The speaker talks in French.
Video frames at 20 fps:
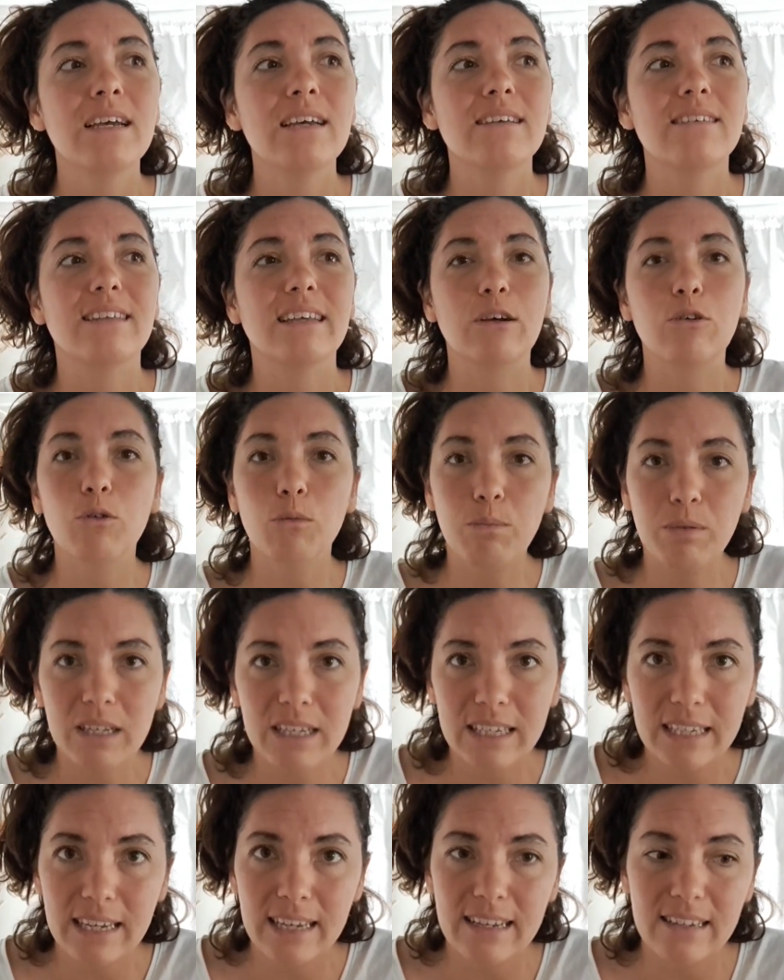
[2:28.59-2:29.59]
c'est
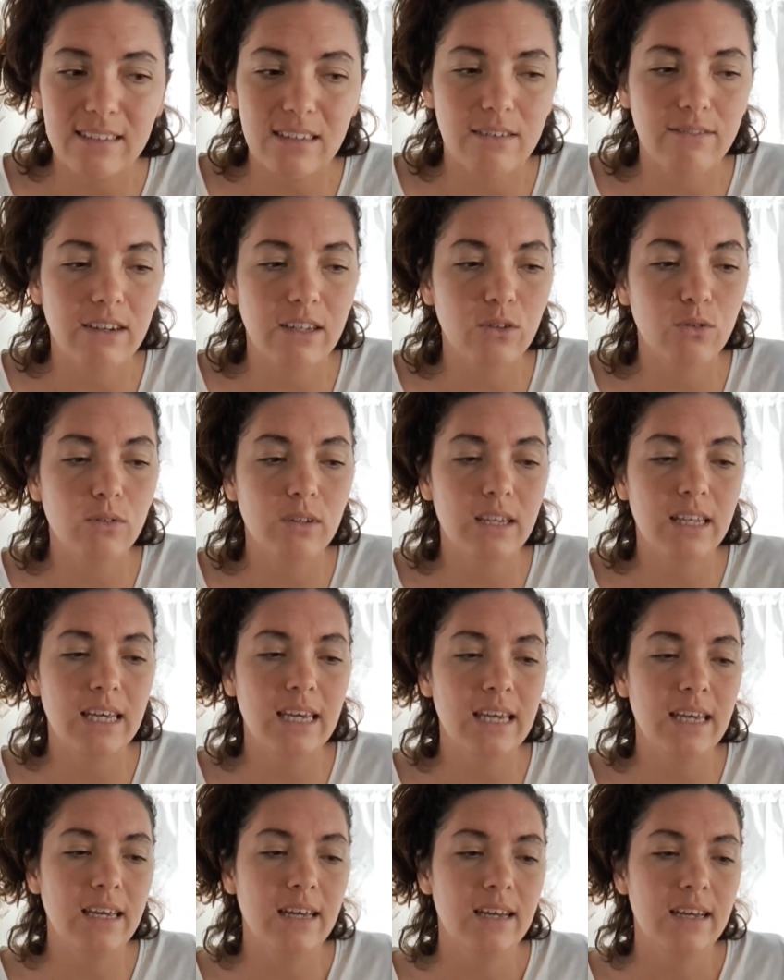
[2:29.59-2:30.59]
compliqué et ça va
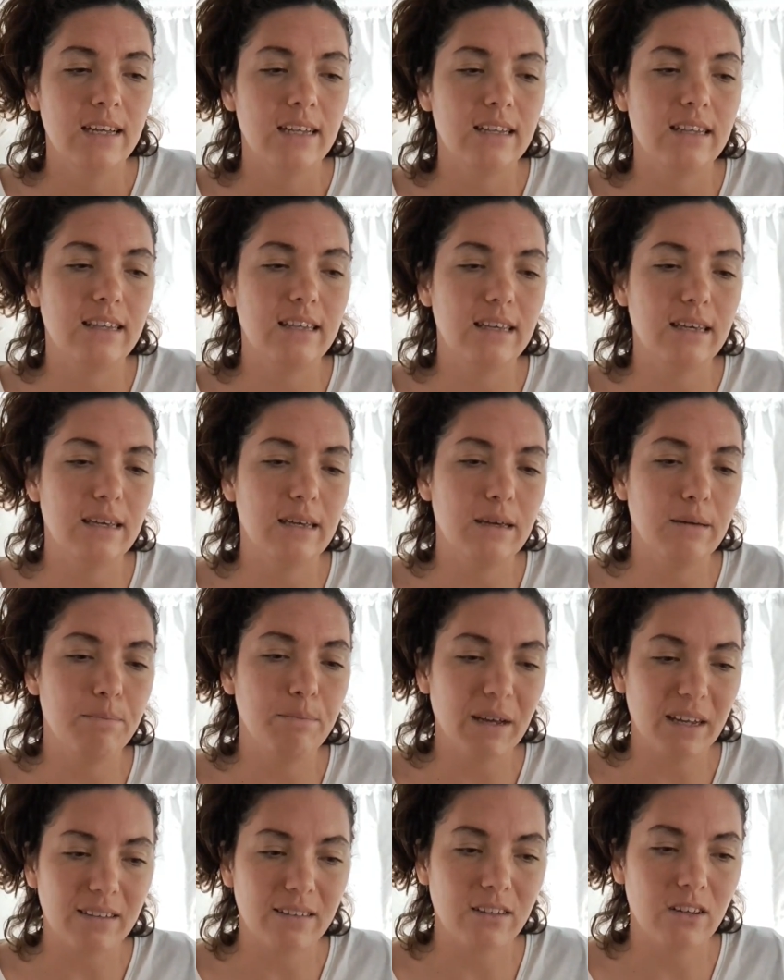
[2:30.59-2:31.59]
donner des
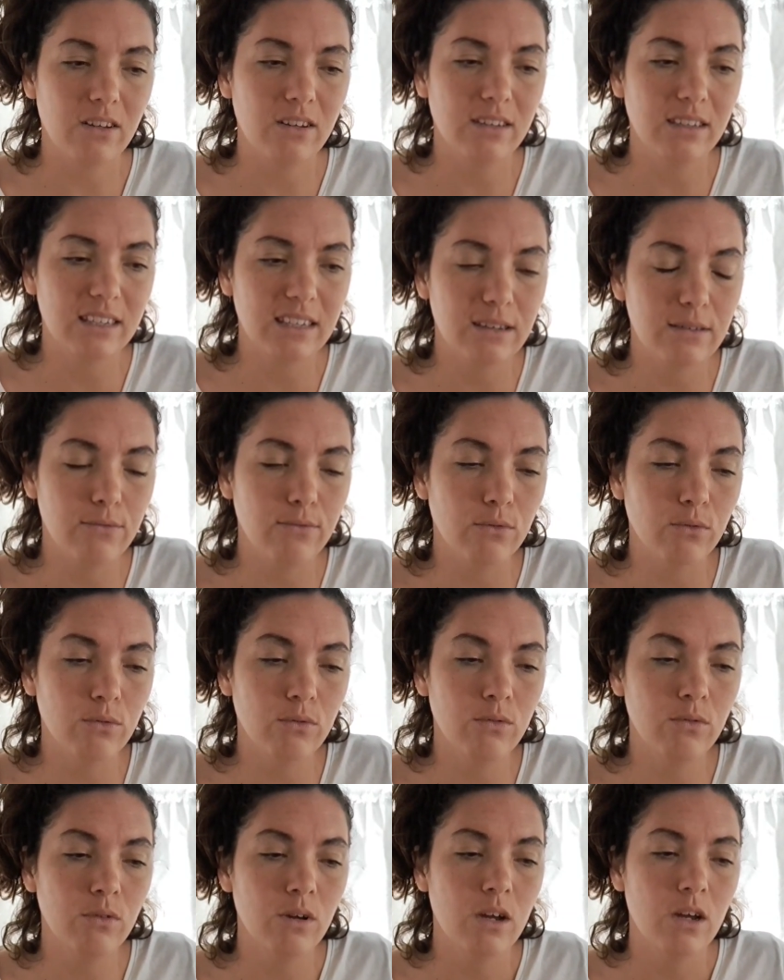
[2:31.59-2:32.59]
personnes qui
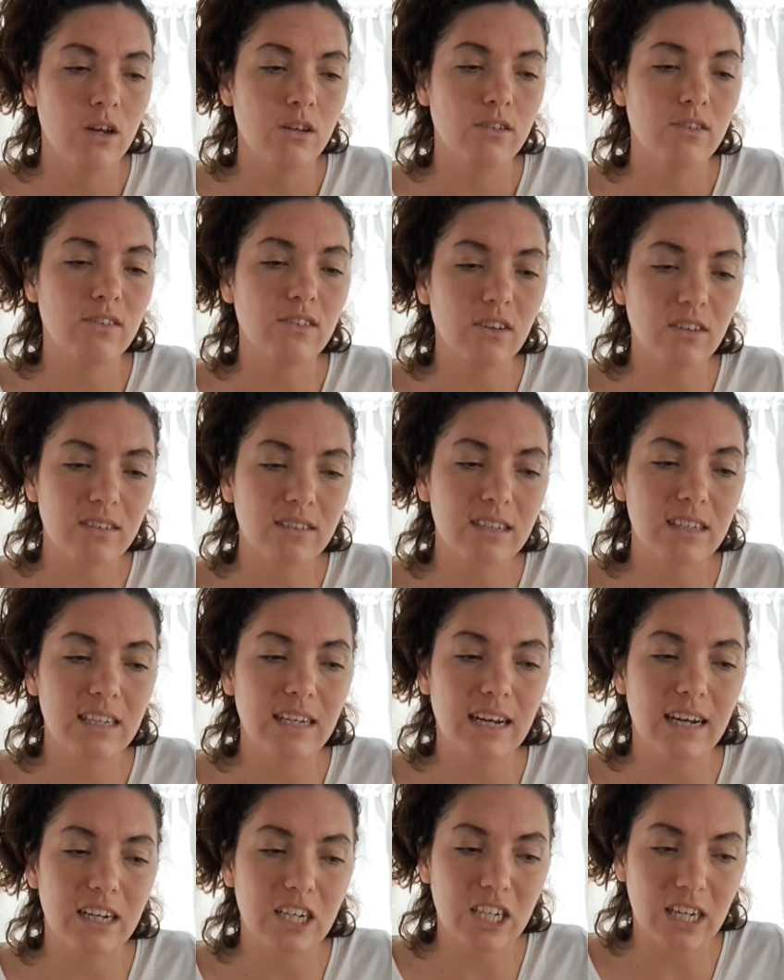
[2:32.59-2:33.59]
vont
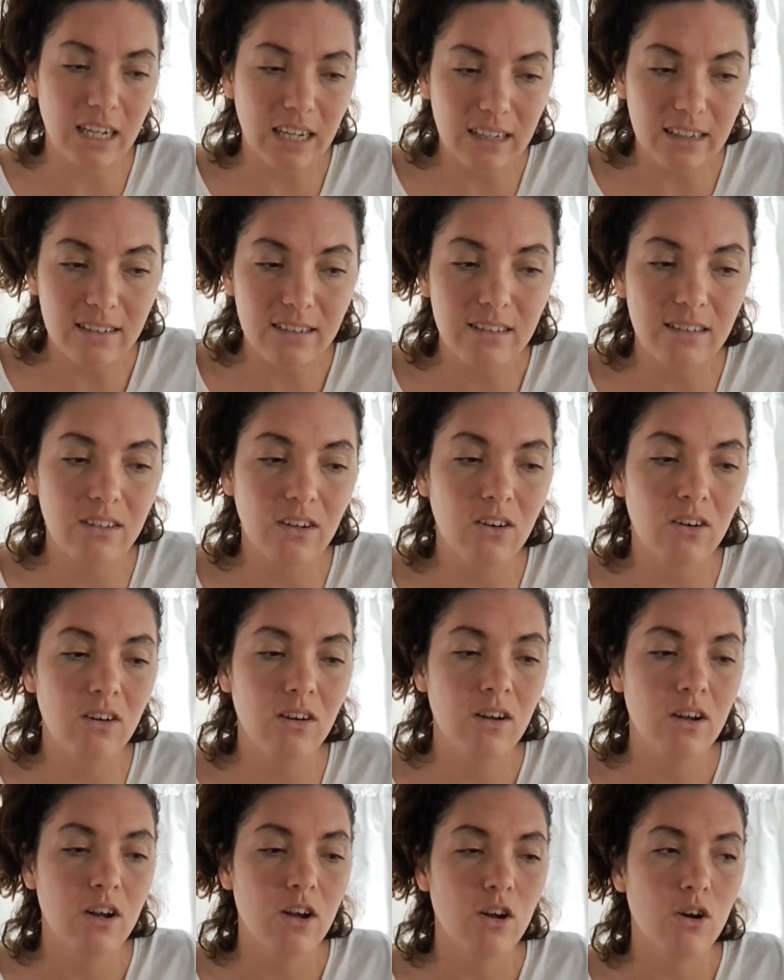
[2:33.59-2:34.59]
sentir à chaque
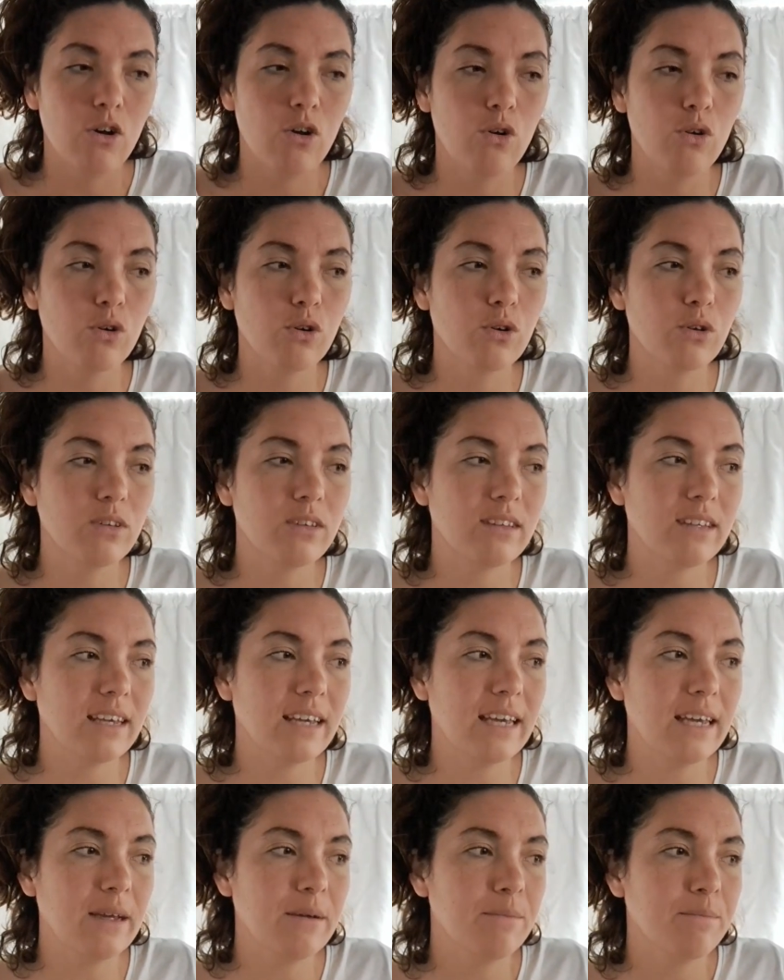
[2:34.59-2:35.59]
instant le
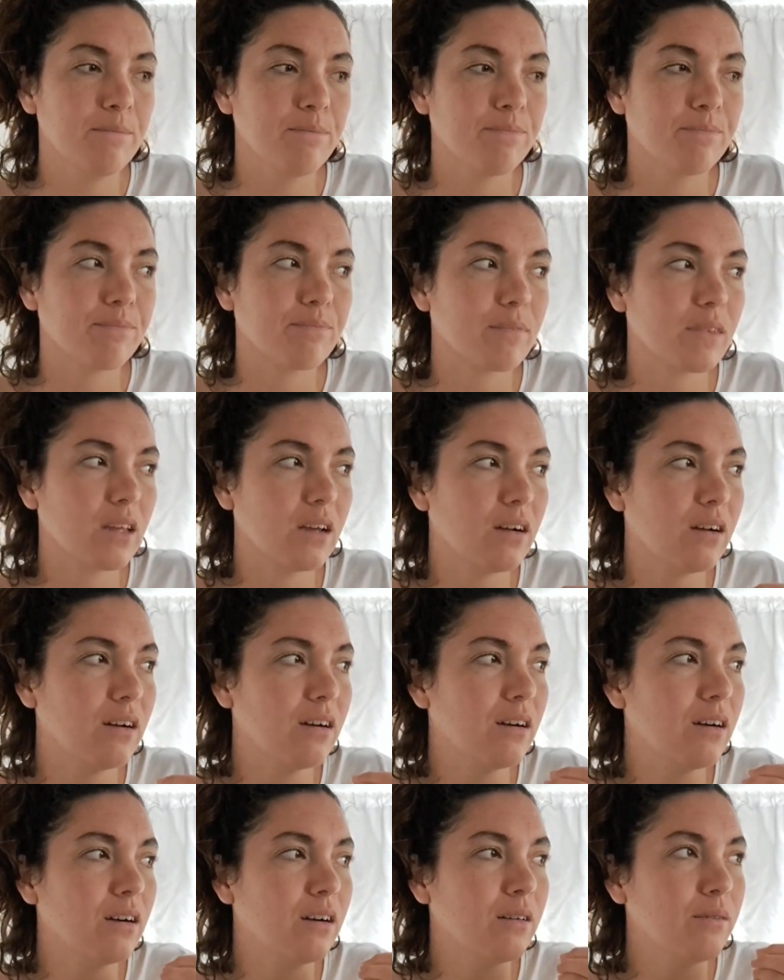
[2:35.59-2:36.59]
côté
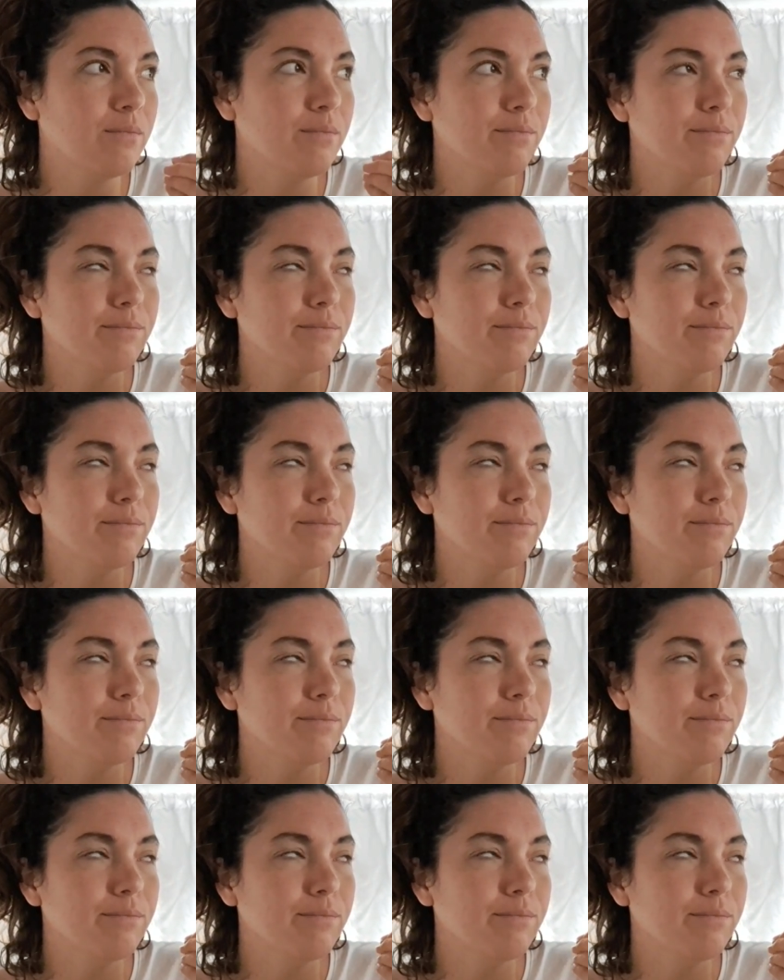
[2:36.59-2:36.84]
euh,